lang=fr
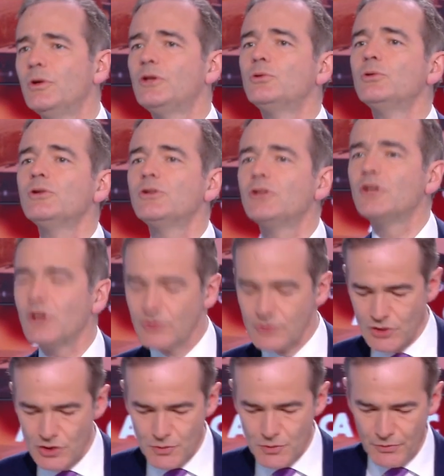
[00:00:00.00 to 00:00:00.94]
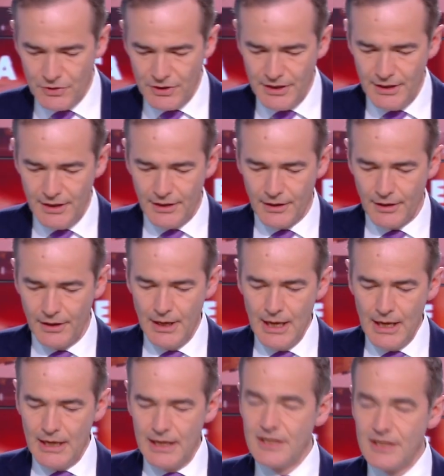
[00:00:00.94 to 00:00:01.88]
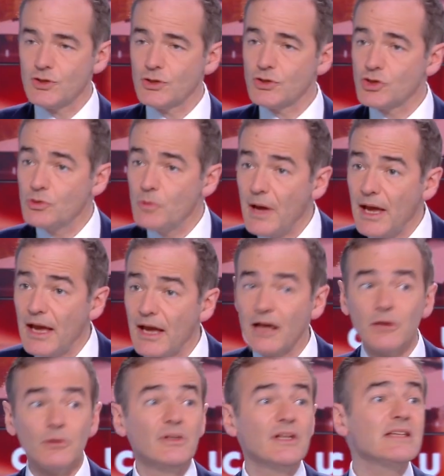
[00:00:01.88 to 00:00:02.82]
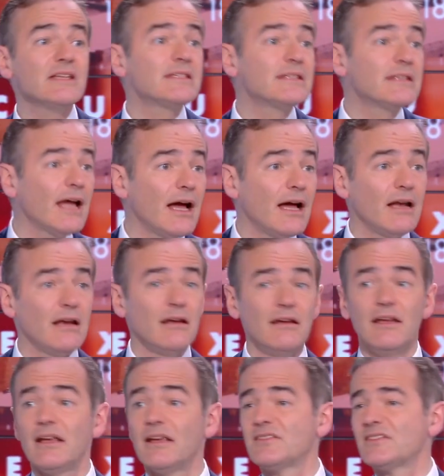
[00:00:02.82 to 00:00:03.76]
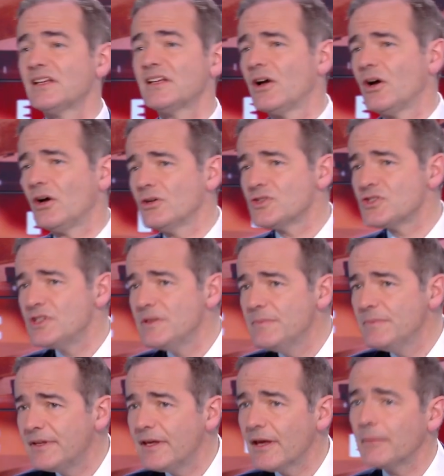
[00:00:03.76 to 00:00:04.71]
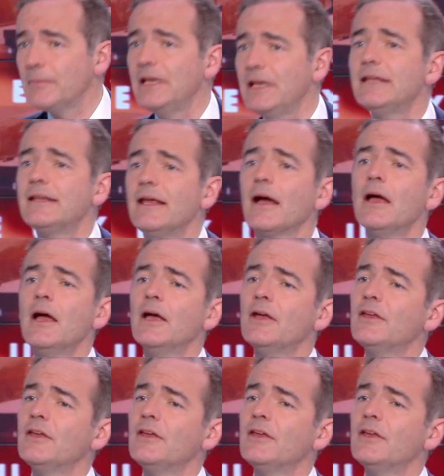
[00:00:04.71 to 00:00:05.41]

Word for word: et tout le temps, si je puis dire, les ossuaires qu'on installe, ces grands cimetières militaires.